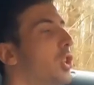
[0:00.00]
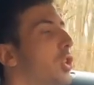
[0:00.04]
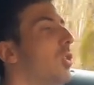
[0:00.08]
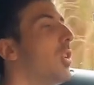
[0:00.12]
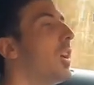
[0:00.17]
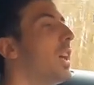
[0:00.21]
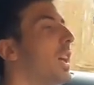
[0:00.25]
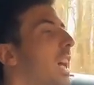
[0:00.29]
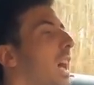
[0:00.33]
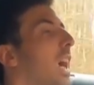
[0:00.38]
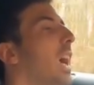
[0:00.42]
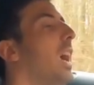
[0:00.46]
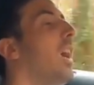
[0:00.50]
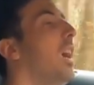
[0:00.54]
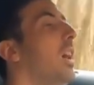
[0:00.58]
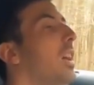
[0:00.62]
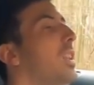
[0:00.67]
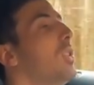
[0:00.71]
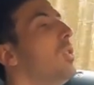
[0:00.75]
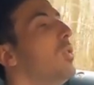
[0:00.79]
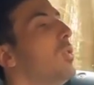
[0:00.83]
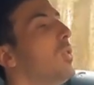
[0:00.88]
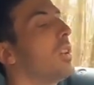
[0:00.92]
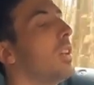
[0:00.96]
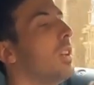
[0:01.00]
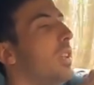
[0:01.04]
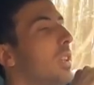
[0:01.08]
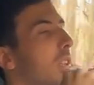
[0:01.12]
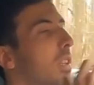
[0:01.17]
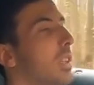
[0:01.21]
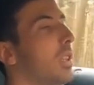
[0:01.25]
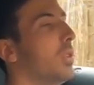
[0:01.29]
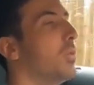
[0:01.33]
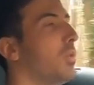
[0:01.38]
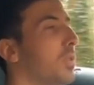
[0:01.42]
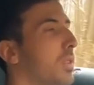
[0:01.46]
J'aurais
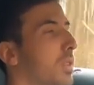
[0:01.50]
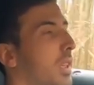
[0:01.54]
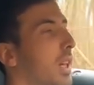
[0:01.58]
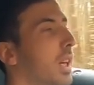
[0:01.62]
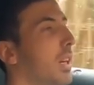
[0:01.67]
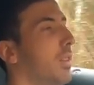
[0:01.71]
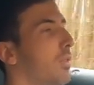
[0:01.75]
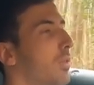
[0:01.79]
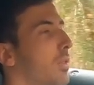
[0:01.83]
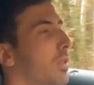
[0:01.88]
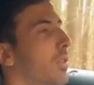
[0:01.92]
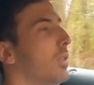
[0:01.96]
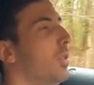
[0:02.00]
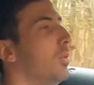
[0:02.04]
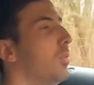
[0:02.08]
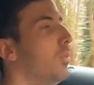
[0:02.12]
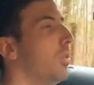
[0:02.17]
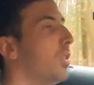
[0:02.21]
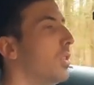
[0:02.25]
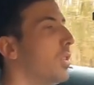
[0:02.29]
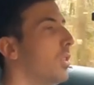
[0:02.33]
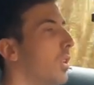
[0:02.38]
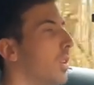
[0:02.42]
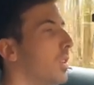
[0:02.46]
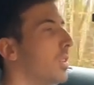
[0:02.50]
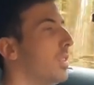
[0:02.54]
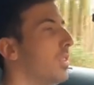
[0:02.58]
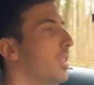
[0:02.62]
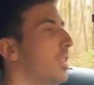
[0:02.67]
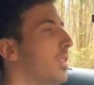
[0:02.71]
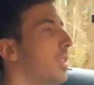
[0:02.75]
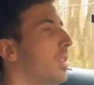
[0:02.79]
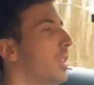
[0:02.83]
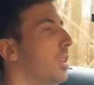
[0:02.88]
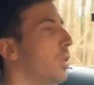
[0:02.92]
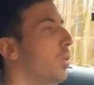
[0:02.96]
adoré qu'ils conserve le moteur
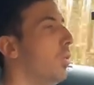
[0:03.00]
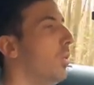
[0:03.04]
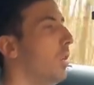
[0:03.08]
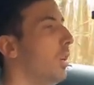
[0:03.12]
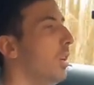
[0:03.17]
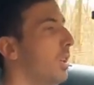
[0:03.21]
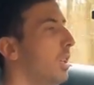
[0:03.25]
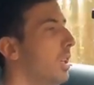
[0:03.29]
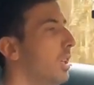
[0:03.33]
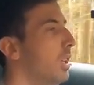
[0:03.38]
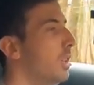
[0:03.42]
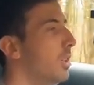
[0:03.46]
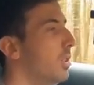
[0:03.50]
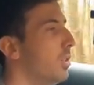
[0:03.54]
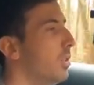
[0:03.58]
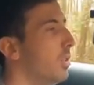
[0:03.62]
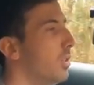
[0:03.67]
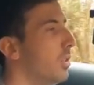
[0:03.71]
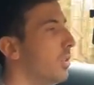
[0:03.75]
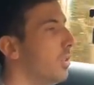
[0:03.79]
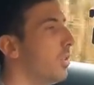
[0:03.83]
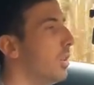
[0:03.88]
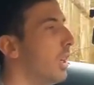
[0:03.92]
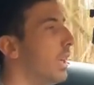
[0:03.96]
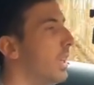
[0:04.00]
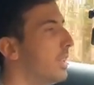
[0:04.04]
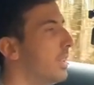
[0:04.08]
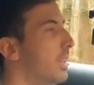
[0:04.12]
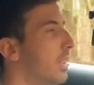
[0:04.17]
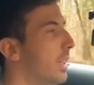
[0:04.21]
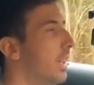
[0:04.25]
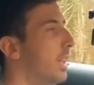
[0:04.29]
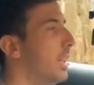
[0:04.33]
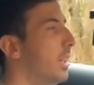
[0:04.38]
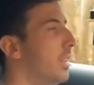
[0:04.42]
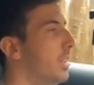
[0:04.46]
6 3 de, la
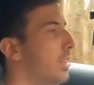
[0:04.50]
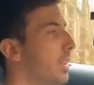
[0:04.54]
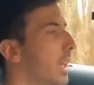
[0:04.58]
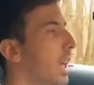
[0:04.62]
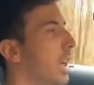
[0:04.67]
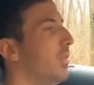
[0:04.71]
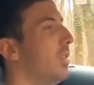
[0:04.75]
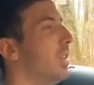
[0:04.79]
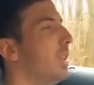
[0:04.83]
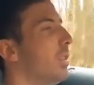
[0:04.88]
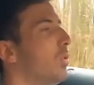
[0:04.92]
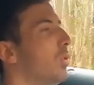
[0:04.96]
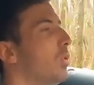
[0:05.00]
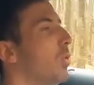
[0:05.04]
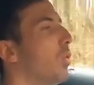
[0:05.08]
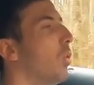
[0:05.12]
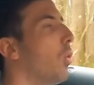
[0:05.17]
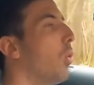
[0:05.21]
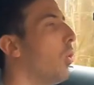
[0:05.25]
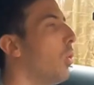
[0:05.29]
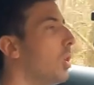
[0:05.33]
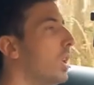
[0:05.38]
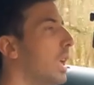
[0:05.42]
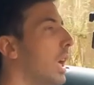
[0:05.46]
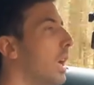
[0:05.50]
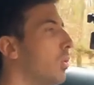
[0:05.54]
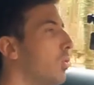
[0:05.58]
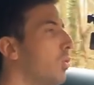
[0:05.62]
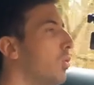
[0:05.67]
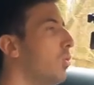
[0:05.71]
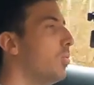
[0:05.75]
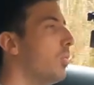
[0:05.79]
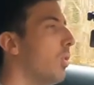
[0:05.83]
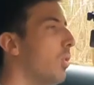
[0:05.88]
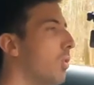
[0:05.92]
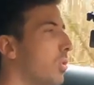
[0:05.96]
SLS avec le gros
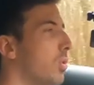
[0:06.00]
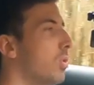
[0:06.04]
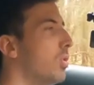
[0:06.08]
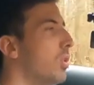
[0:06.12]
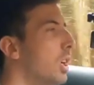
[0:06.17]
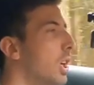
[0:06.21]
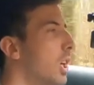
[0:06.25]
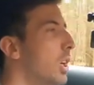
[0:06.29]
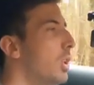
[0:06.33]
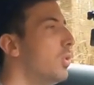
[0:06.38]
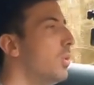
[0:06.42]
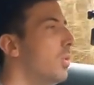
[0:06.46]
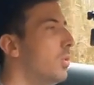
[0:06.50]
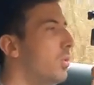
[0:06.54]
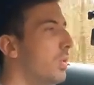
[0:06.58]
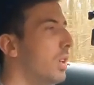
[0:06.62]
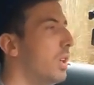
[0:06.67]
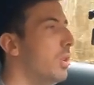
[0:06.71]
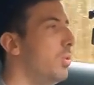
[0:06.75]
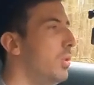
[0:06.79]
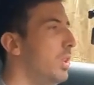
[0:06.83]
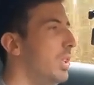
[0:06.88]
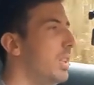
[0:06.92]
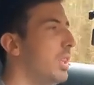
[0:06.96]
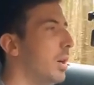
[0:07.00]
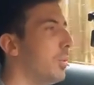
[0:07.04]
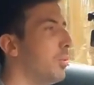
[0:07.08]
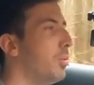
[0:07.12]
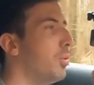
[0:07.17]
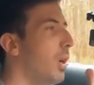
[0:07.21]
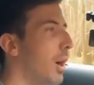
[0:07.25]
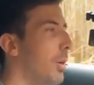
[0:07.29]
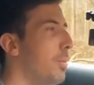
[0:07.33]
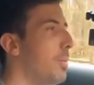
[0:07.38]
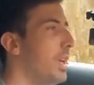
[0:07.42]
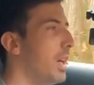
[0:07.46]
gargouillement de, V8
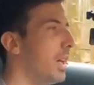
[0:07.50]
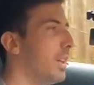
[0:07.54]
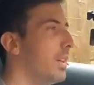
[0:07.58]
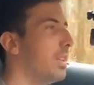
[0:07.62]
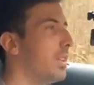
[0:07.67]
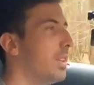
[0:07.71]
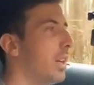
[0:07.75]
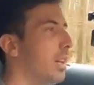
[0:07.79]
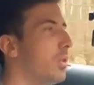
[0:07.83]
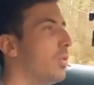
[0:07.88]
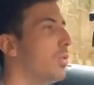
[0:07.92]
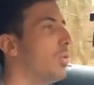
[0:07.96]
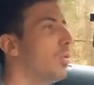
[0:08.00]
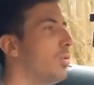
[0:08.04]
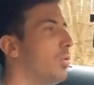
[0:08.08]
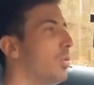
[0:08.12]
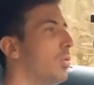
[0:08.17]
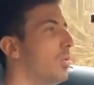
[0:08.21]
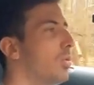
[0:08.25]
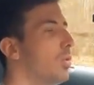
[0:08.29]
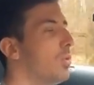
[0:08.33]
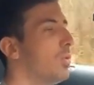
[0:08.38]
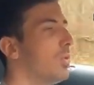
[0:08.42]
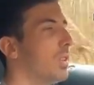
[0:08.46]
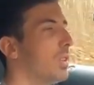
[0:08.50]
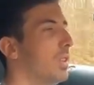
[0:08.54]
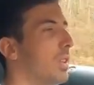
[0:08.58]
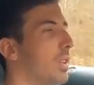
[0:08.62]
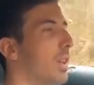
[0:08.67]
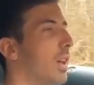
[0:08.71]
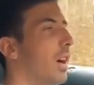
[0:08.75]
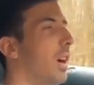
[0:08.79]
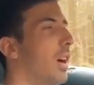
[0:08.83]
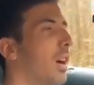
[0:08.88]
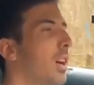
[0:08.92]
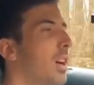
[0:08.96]
un peu américain, de glouglou,
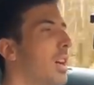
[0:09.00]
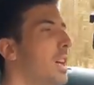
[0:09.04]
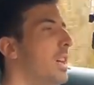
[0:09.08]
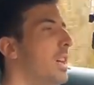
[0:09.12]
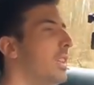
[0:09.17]
etc.